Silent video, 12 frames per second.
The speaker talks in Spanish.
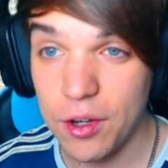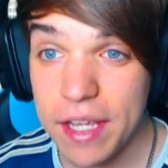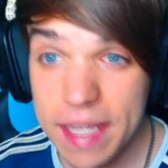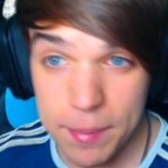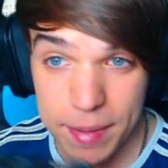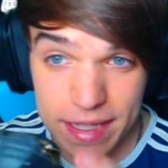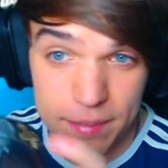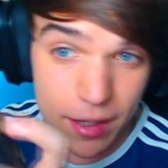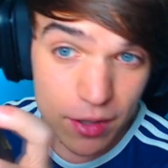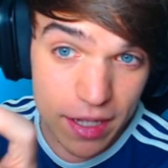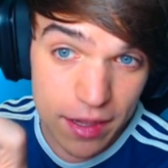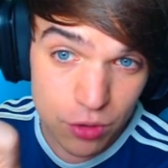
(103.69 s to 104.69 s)
Y aparte me
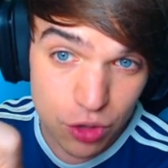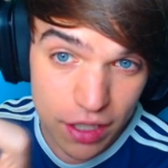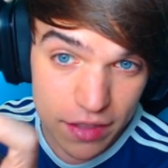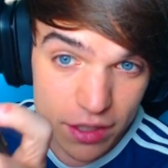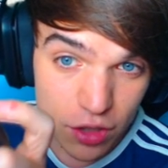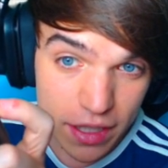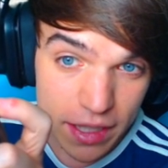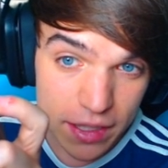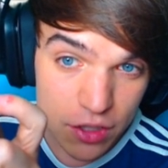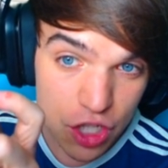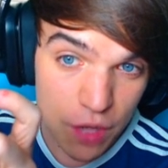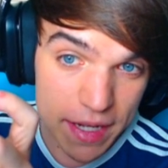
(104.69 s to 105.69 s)
le da un toquecito ahí, no
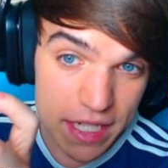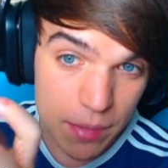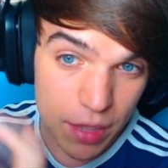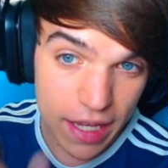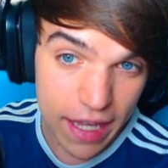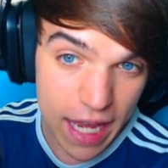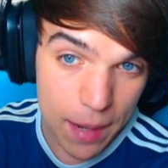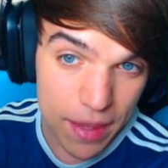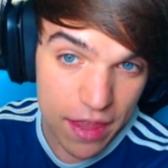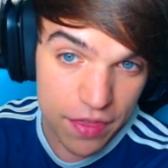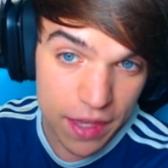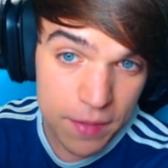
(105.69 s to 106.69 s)
sé si lo veis, que pone
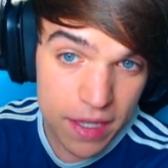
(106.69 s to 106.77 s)
MDC,